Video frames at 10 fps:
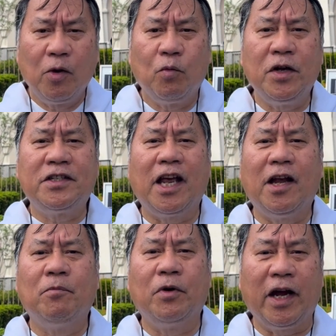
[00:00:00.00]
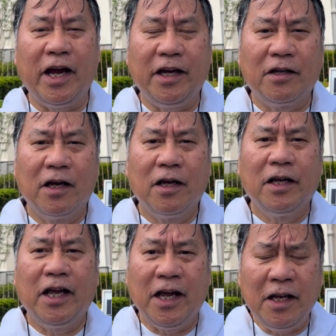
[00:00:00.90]
we celebrate
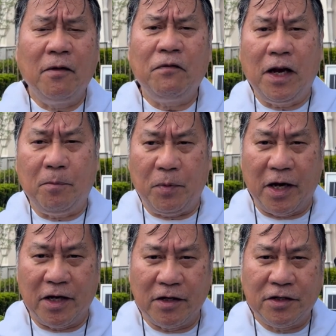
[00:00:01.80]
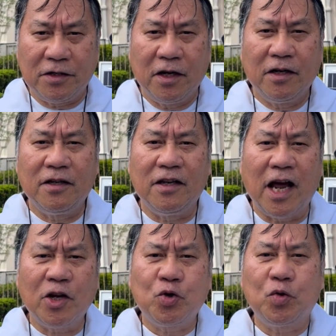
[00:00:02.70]
in the Philippines
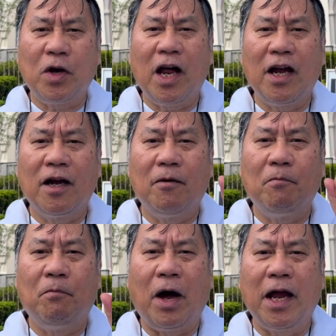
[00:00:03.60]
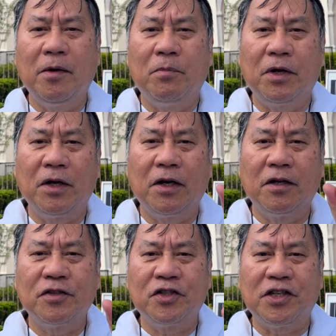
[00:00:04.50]
National Bible
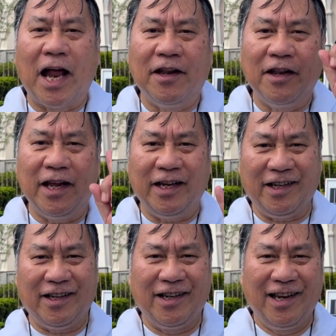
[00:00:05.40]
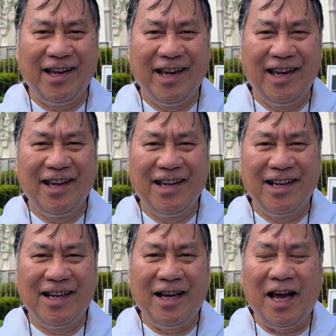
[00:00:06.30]
Sunday
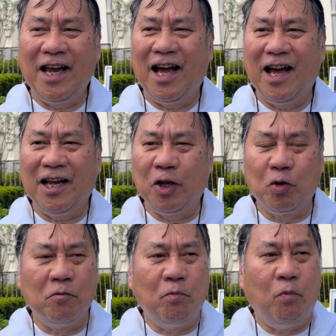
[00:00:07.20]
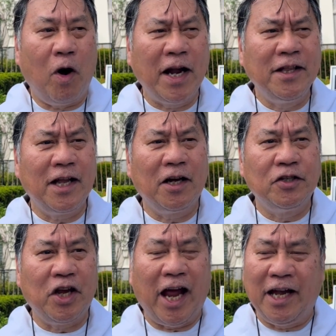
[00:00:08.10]
kaya ito buwan ng
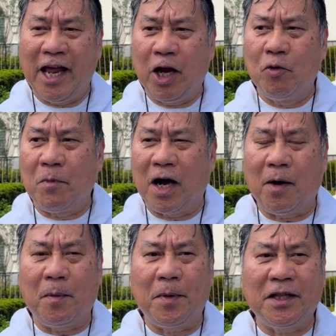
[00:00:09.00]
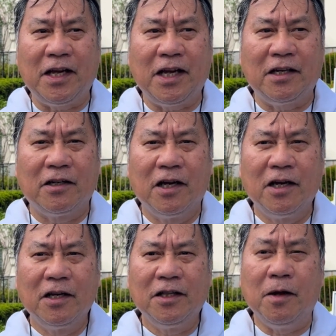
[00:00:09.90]
Enero mga kapatid
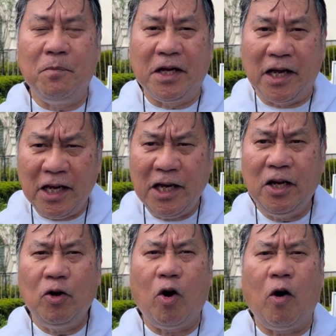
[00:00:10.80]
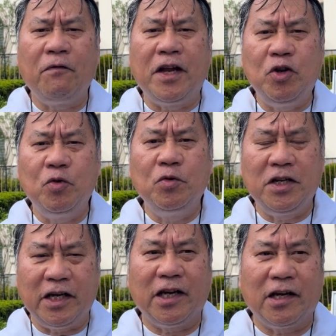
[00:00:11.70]
the beginning of a new
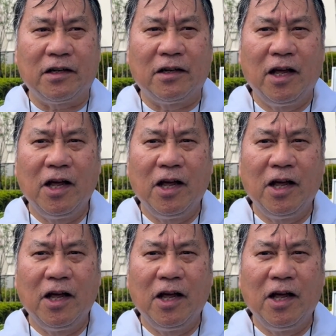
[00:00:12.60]
year